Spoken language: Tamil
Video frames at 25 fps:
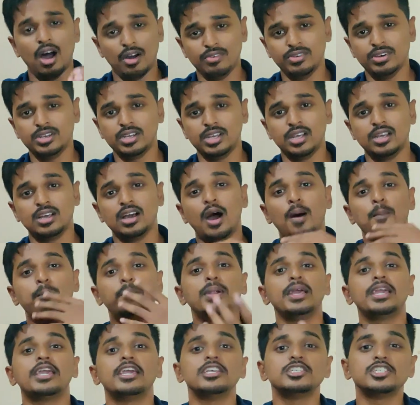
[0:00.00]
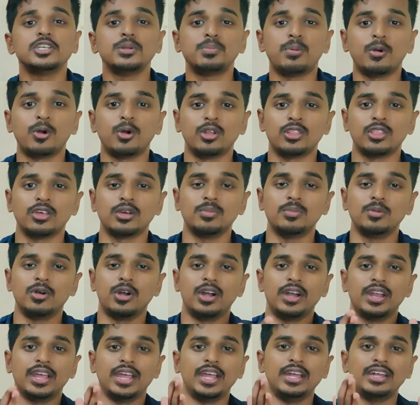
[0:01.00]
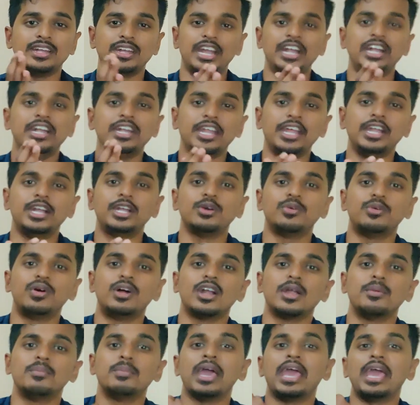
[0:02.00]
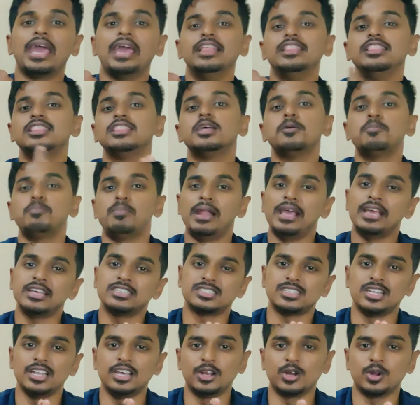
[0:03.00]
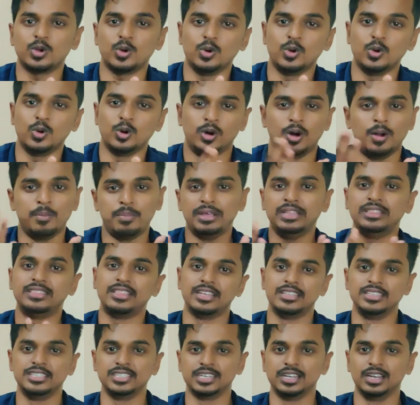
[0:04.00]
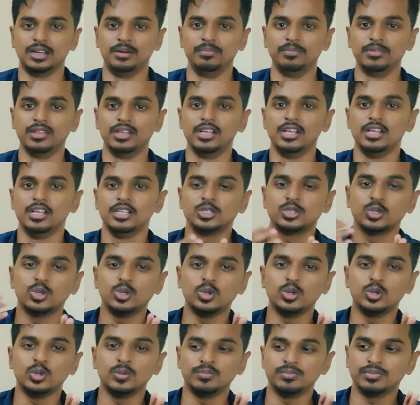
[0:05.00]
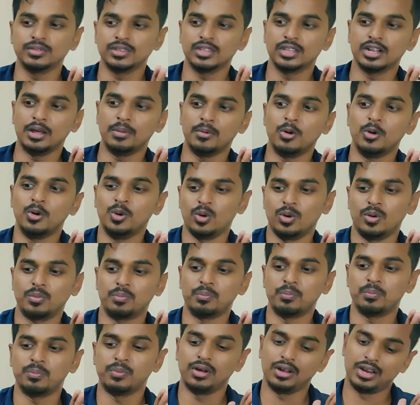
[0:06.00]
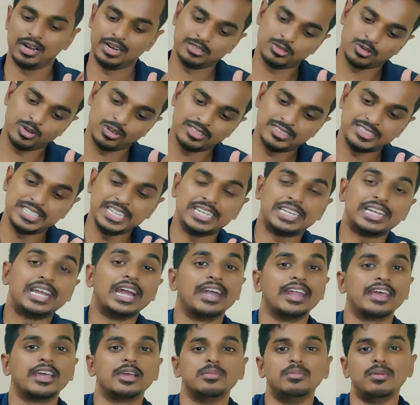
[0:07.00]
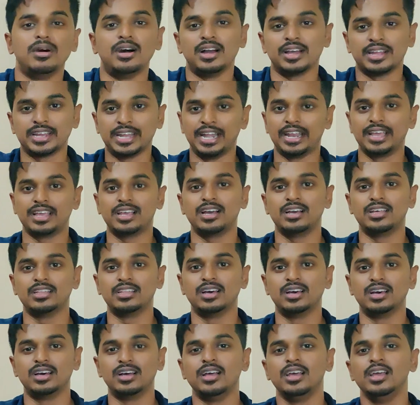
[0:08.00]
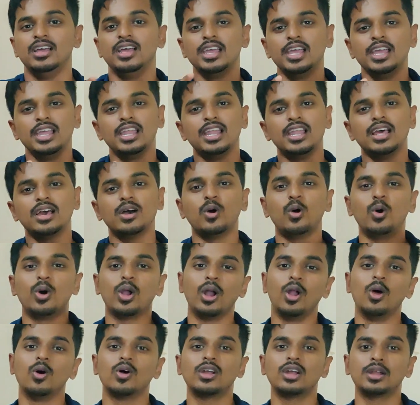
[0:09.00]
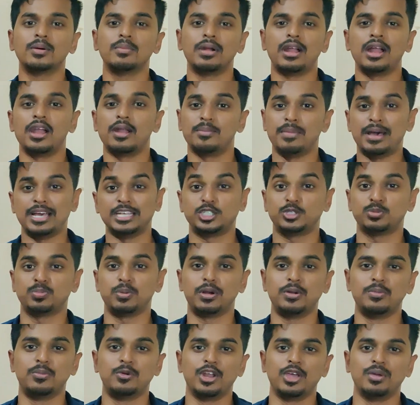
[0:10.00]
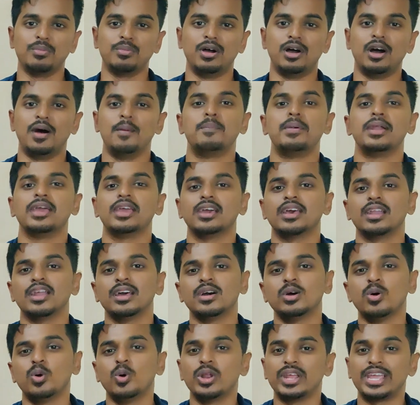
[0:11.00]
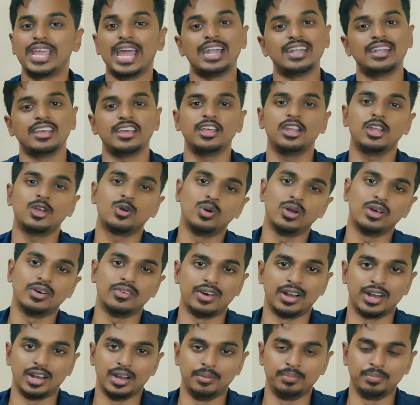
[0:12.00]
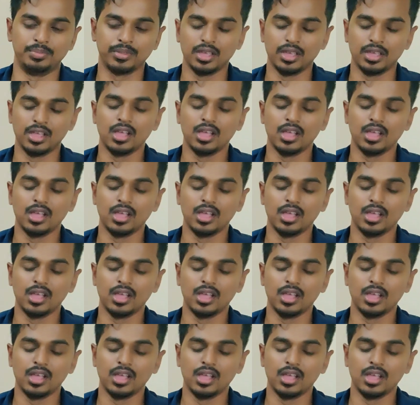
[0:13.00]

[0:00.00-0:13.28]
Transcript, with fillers: அவங்க அப்ளிகேஷன் போடுறதுக்கு முன்னாடியே டென்டேட்டிவாக நம்ம எந்த பிளேஸில் இருக்கோம் அப்படின்னு தெரிஞ்சுக்கலாம் ஸோ நம்ம என்ன சொல்கிறது சீட் கிடைக்குமா கிடைக்காதா இல்லை ஓரளவுக்கு நம்மளால் மேட்ச் பண்ண முடியுமா அப்படிங்கிற ஒரு கேட்டகரிக்குள்ளே வரலாம்